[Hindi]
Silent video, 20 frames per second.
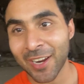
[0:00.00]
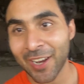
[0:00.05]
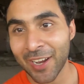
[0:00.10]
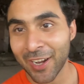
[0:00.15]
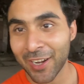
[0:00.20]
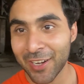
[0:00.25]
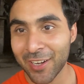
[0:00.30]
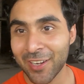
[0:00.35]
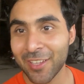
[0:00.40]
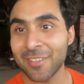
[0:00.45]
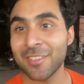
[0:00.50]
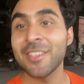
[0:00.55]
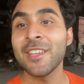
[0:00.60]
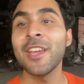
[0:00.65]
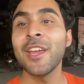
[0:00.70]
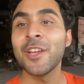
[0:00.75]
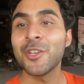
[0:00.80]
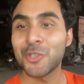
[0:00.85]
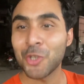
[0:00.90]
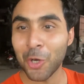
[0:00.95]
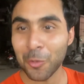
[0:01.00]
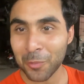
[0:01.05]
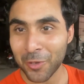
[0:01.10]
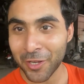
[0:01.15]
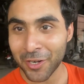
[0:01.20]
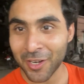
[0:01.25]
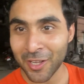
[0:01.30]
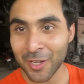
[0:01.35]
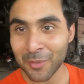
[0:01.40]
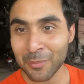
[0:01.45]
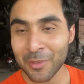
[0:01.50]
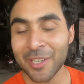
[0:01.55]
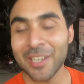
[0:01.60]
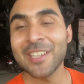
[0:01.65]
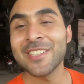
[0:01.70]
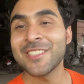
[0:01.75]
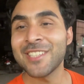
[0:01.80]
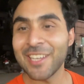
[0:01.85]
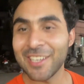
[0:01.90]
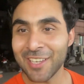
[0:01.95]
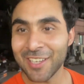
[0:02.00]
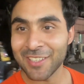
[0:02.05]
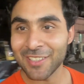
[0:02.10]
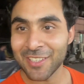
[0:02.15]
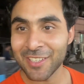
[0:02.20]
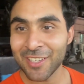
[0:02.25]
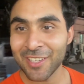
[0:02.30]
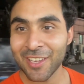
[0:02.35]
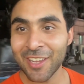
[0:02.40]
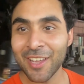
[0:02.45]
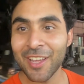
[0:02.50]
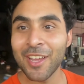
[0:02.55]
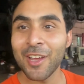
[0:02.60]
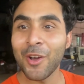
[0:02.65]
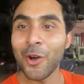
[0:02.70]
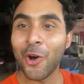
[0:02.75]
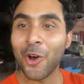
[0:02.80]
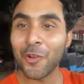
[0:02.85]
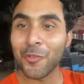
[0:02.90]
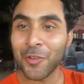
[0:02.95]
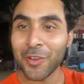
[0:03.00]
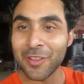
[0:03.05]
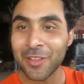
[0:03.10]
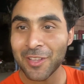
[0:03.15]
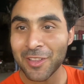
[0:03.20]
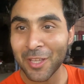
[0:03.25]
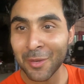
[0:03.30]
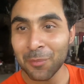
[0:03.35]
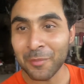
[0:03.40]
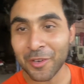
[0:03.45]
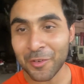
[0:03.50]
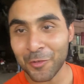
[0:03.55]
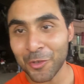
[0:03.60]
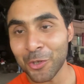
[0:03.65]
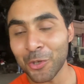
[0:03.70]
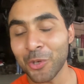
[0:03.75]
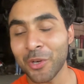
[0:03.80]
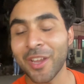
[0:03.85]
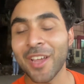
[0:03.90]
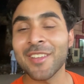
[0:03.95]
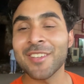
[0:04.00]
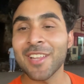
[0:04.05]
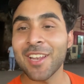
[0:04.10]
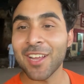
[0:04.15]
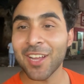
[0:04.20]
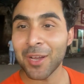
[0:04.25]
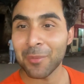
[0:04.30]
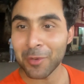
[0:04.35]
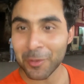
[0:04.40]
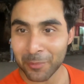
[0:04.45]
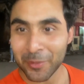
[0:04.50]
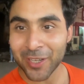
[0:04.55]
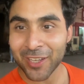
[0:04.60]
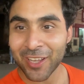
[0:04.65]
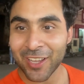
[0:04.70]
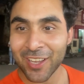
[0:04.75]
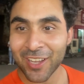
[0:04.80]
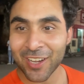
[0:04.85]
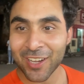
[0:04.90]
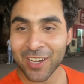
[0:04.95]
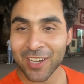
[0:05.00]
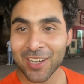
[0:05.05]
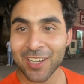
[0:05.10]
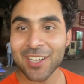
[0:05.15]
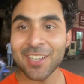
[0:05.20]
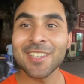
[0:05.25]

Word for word: का एड्रेस शॉप का नाम चलिए जी और फिर देते हैं हम रिव्यू कैसा लगा हमें मीठा यहाँ का